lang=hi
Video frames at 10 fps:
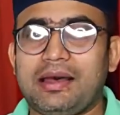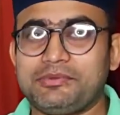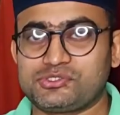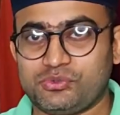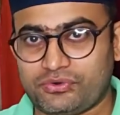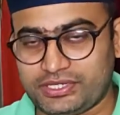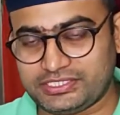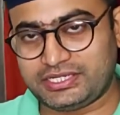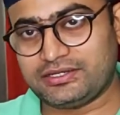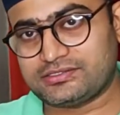आप इसको
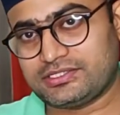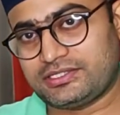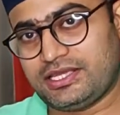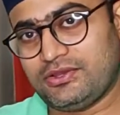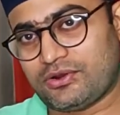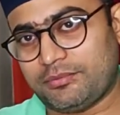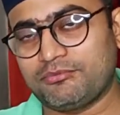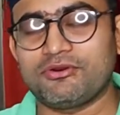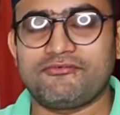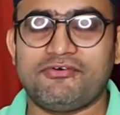रिजेक्ट कर सकते हैं और
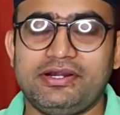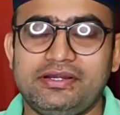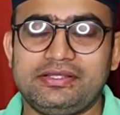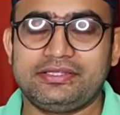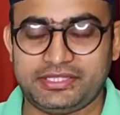आपको रिफंड